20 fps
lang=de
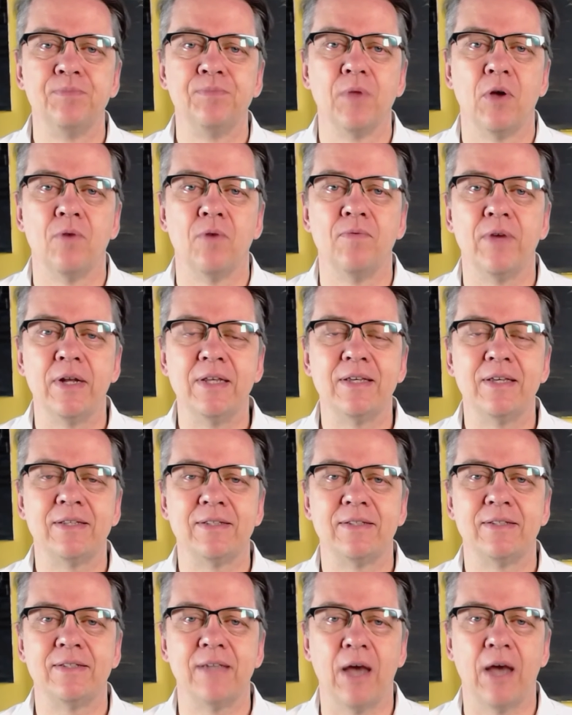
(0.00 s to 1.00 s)
Und wenn
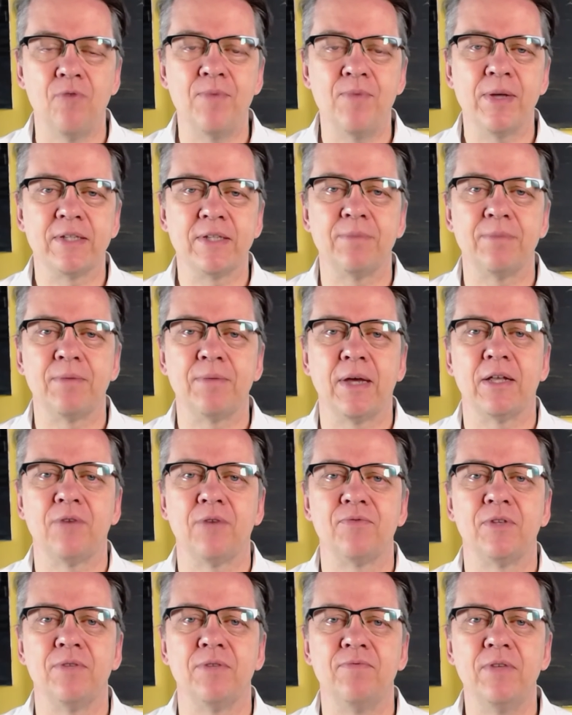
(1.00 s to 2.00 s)
ich die Aufmerksamkeit
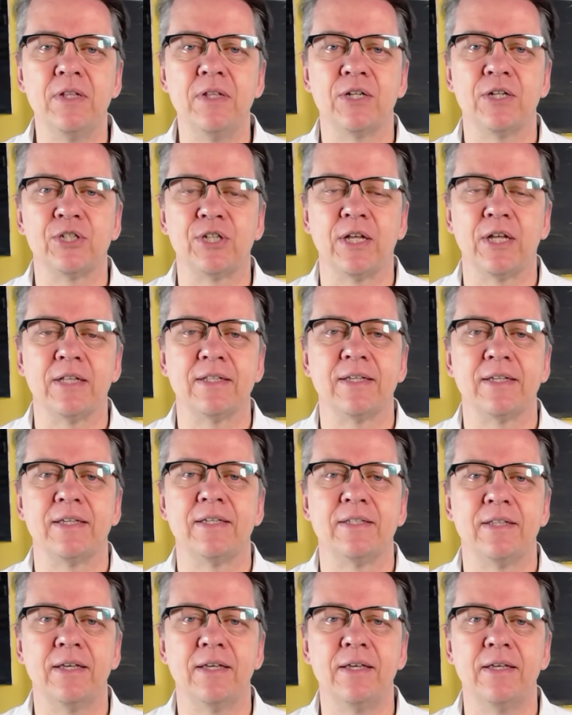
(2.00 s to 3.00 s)
auf den Widerstand
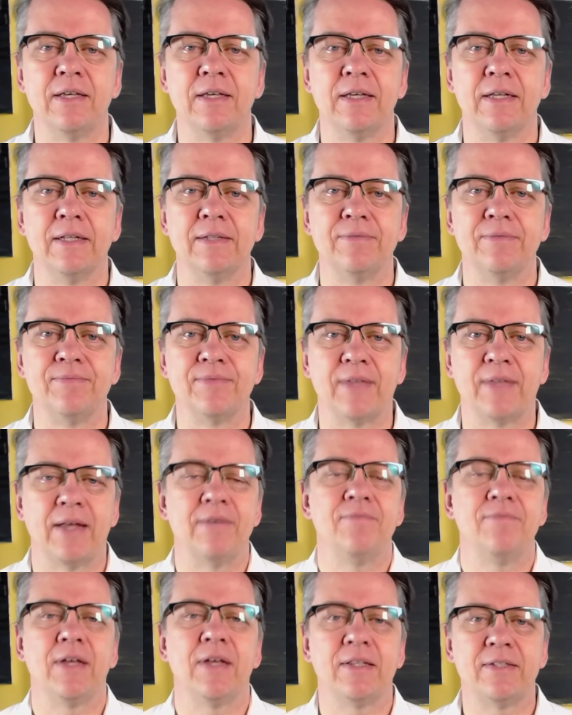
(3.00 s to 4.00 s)
richte,
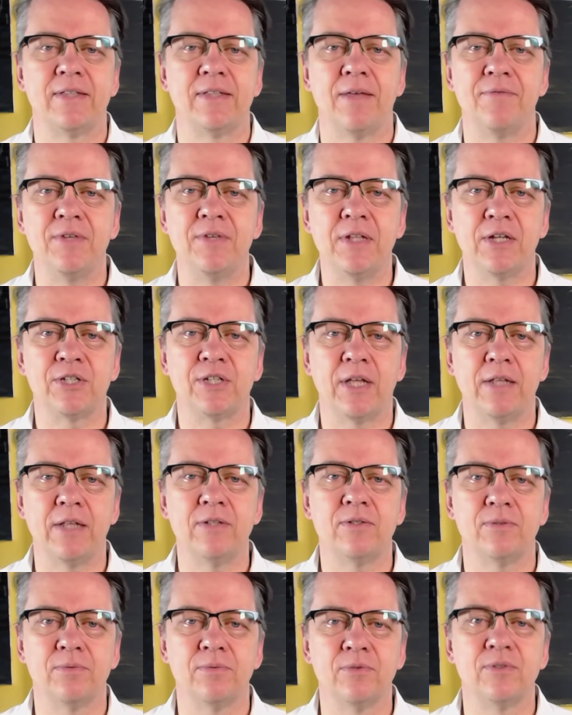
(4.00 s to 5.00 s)
dann wird der
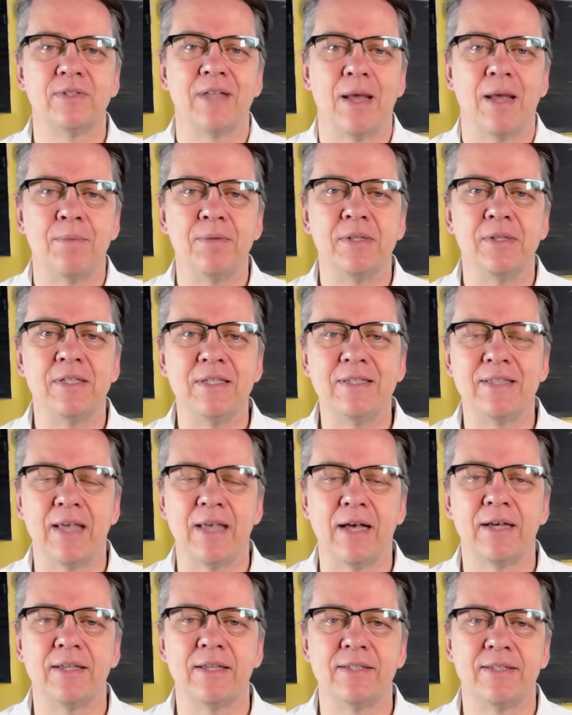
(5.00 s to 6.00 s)
Widerstand und damit die
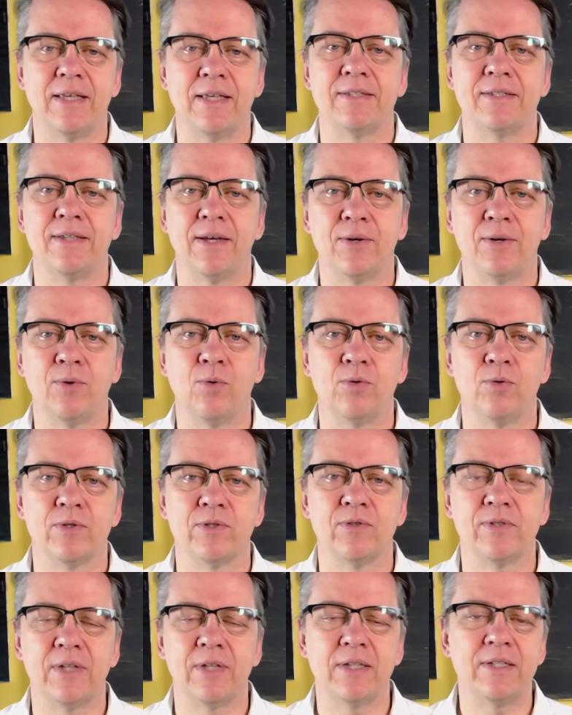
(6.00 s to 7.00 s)
Sache sehr, sehr groß.
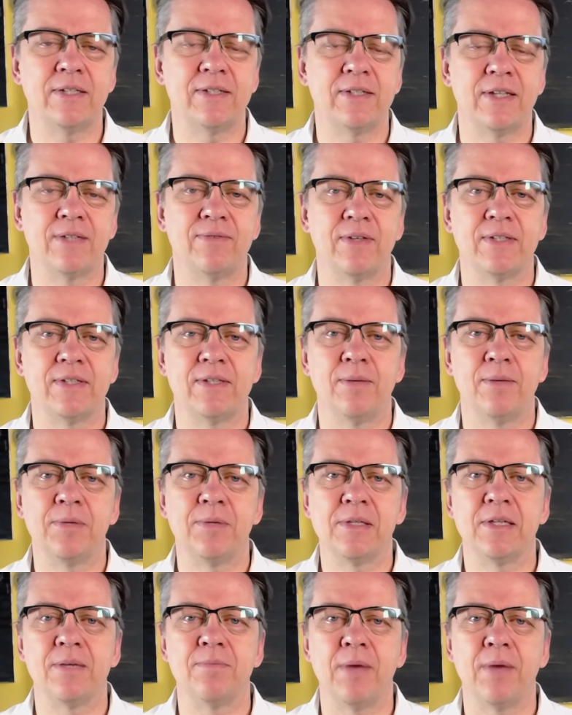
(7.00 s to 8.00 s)
Und das ist das, was hier ein
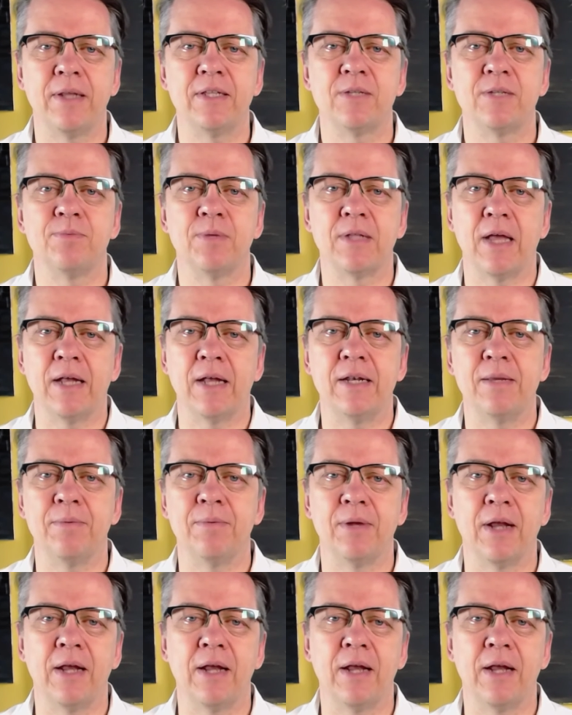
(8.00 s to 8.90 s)
bisschen gemeint ist mit annehmen.